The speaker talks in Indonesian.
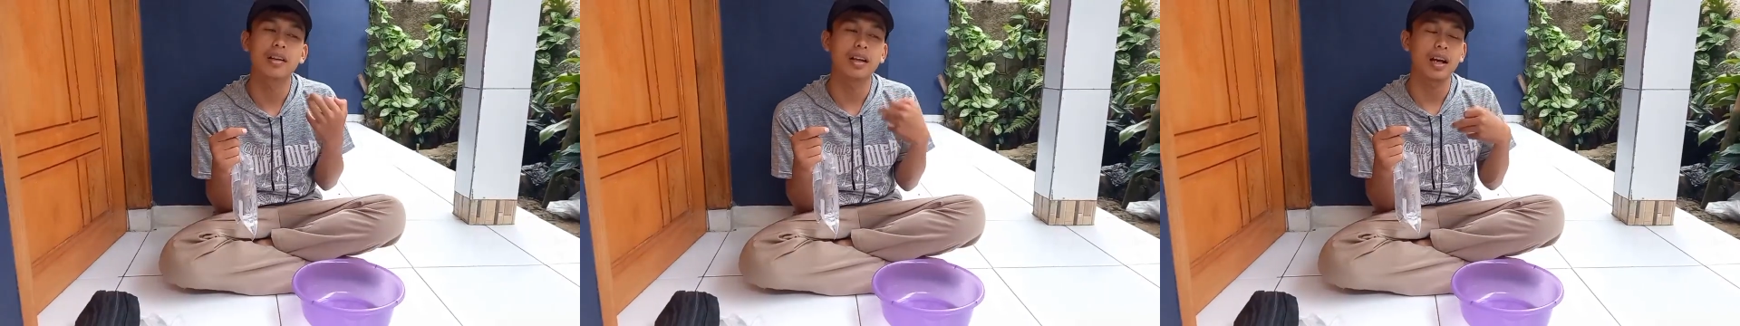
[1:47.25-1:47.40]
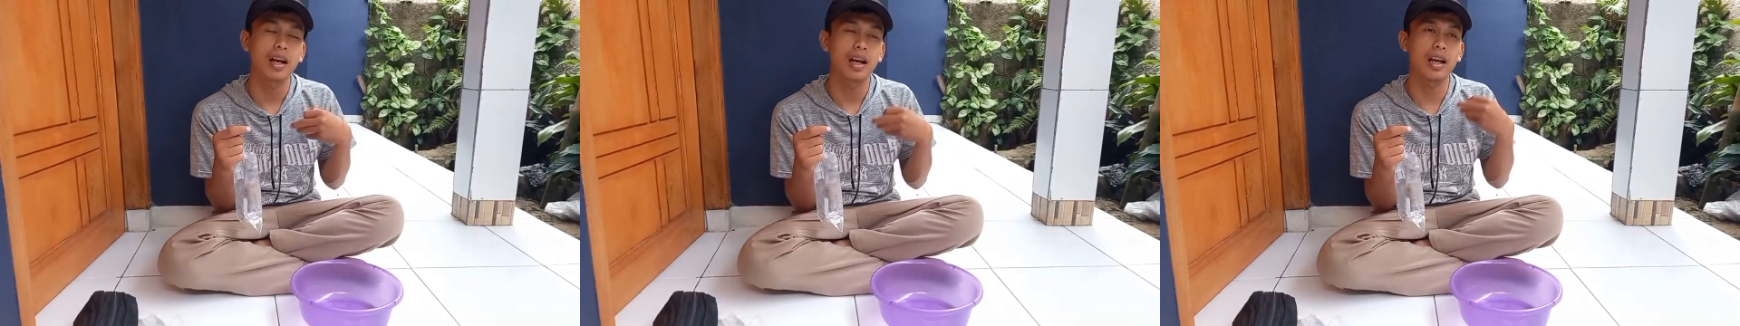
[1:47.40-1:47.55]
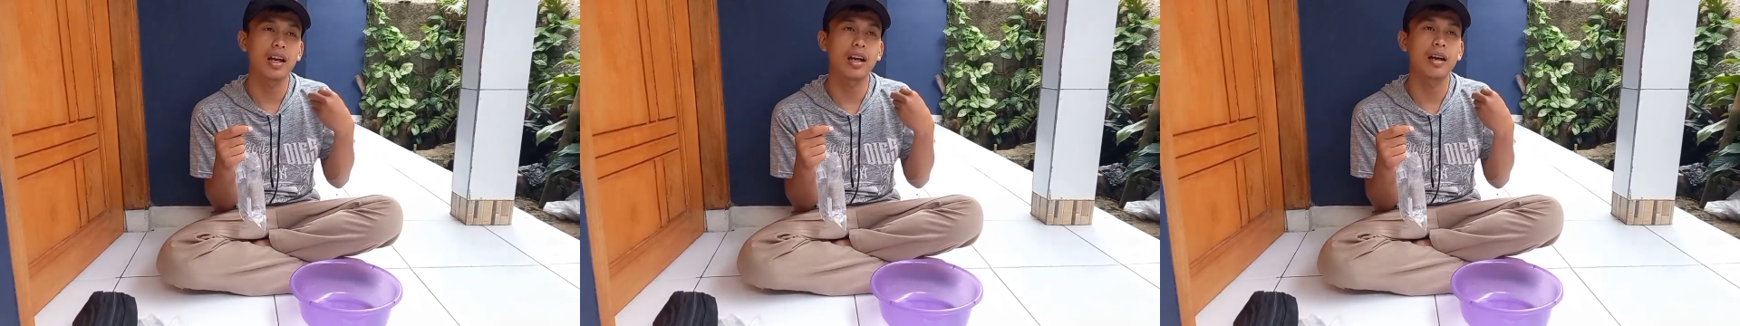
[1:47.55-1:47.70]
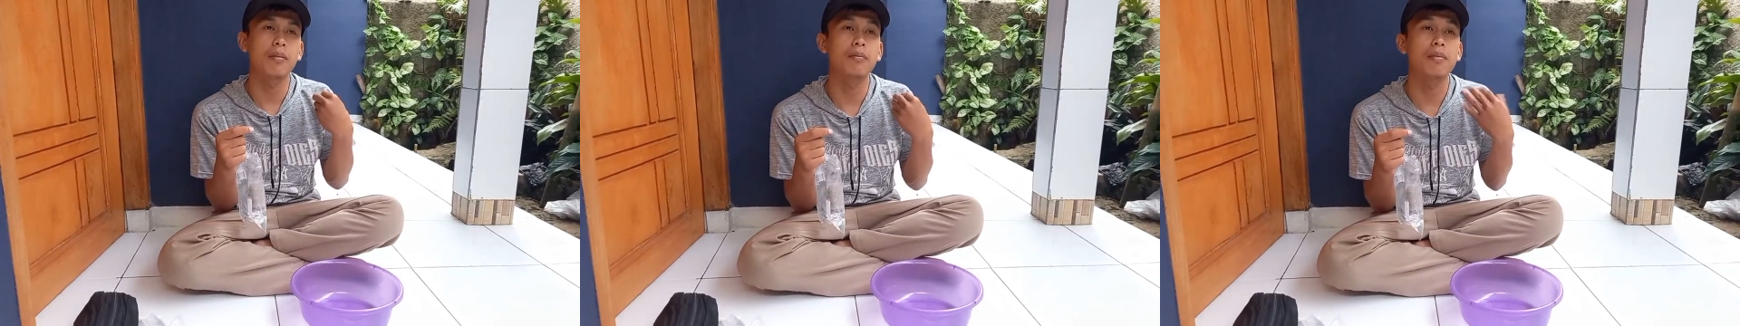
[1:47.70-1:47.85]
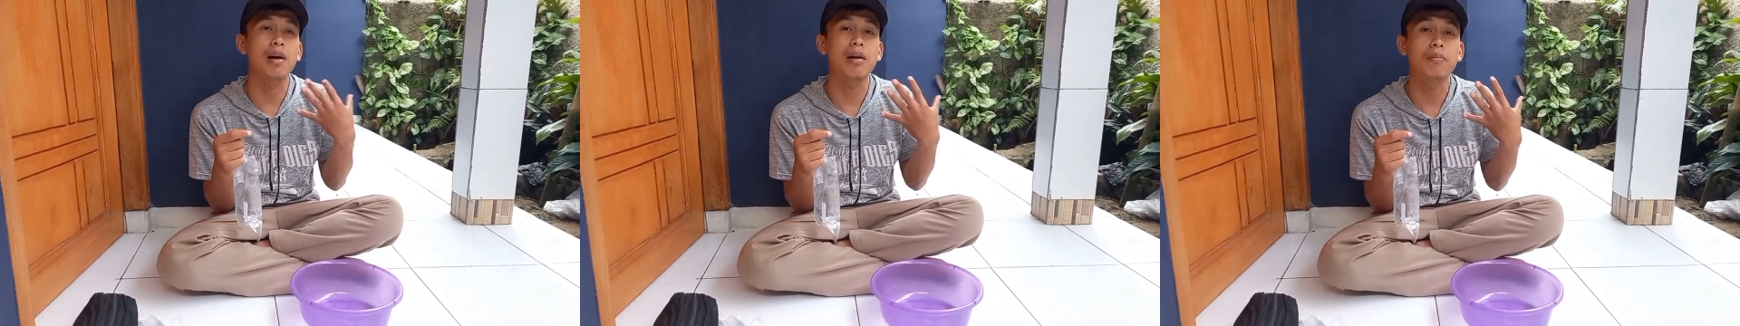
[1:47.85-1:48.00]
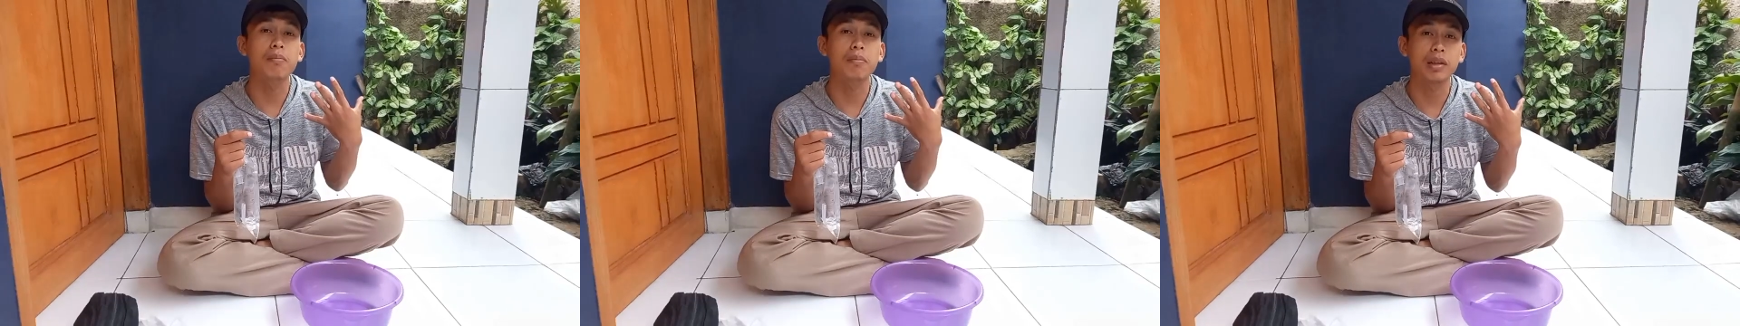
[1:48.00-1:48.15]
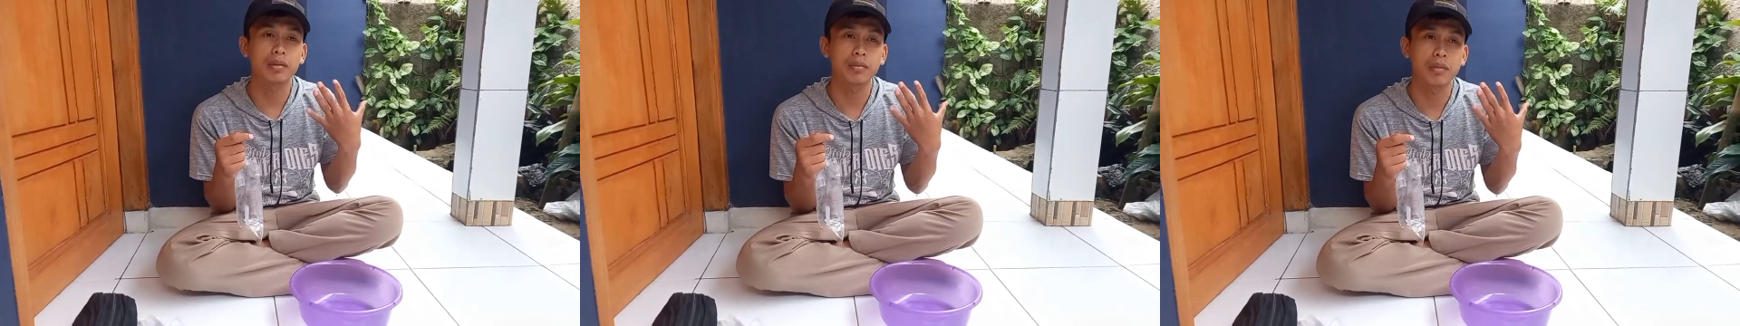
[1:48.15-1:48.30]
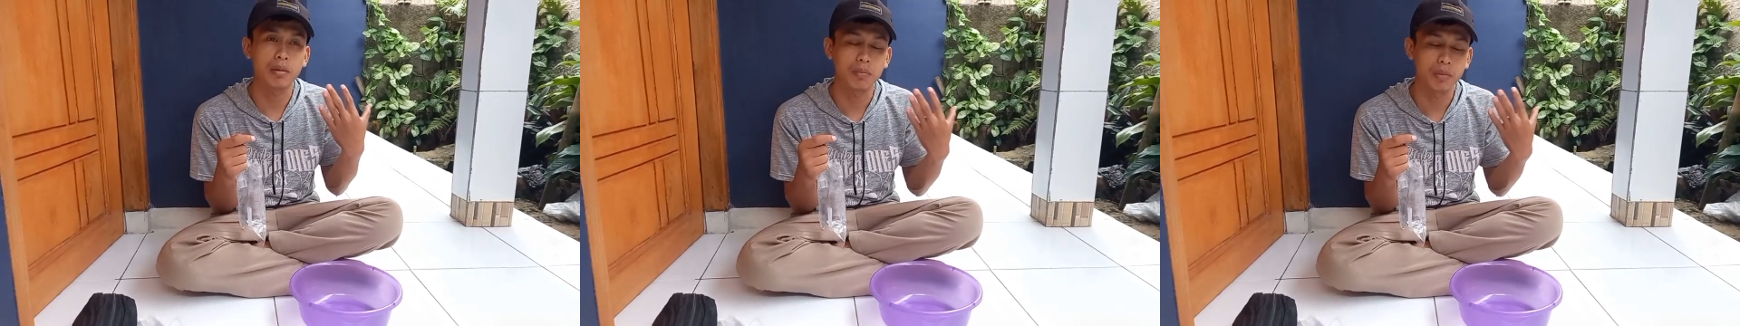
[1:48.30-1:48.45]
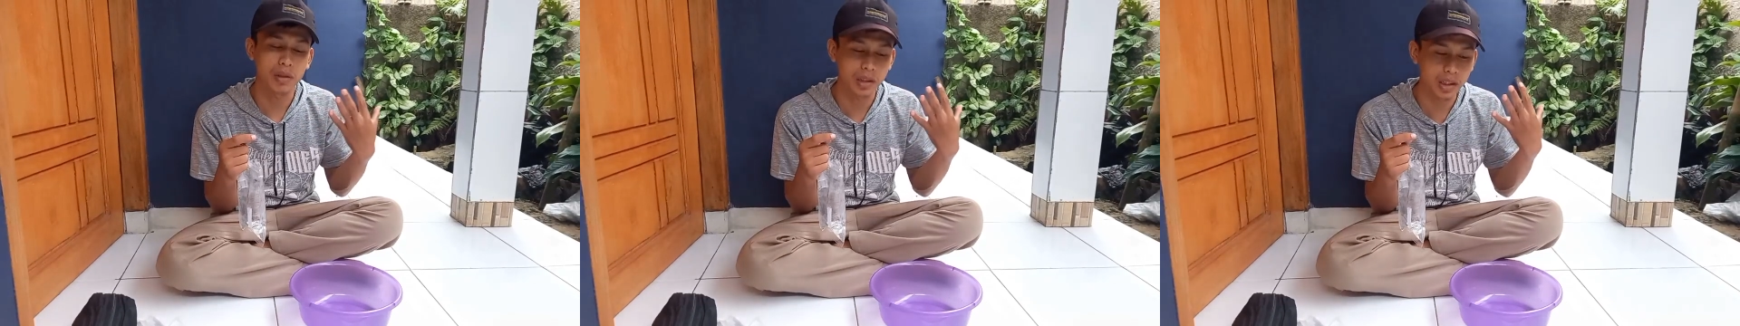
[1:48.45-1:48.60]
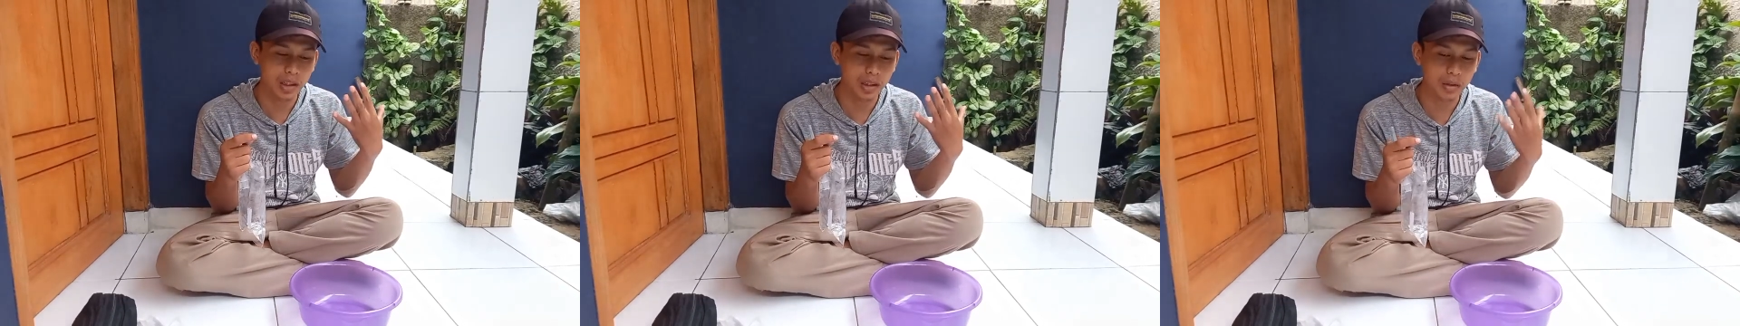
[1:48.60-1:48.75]
kayak
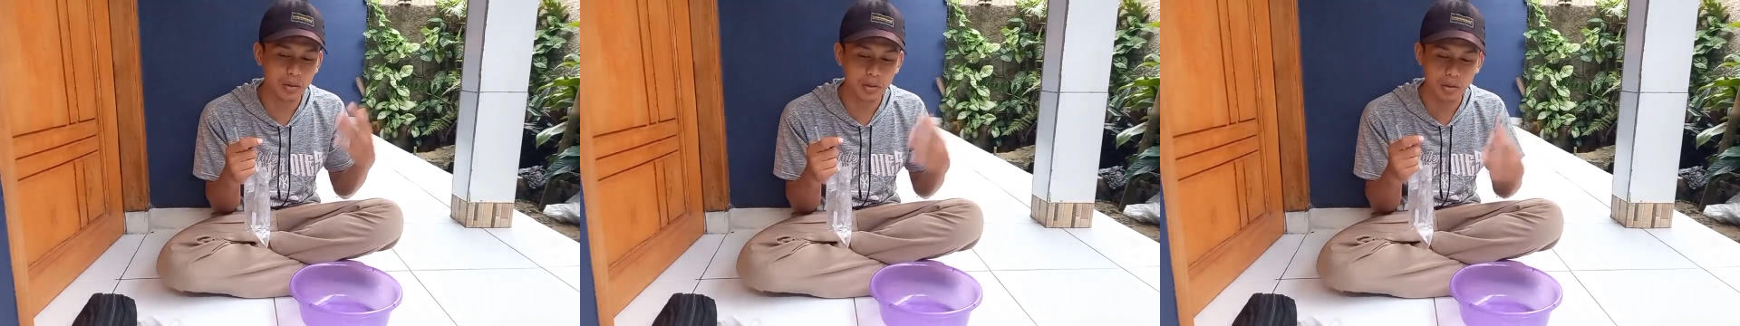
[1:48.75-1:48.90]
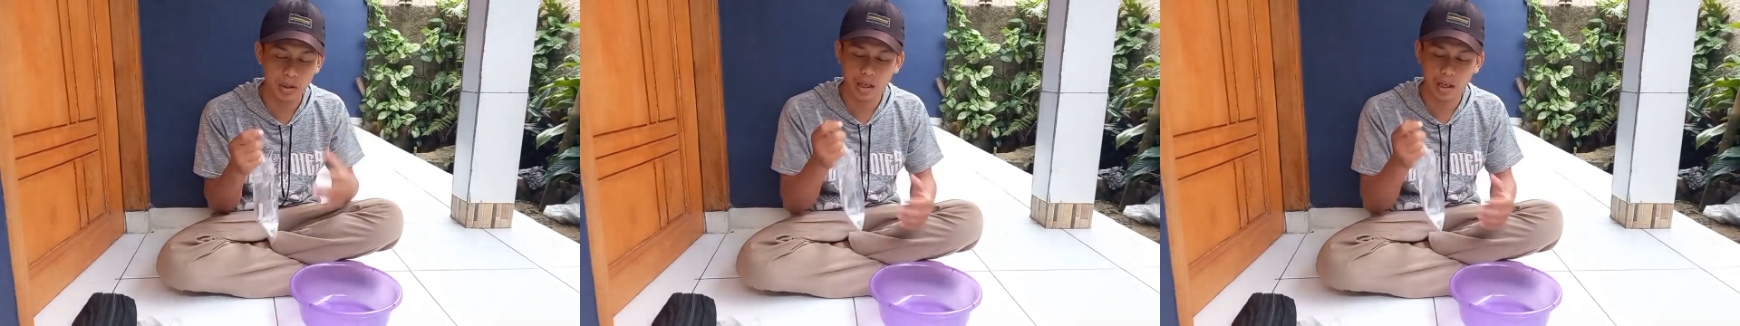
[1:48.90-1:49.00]
mampet-mampet gitu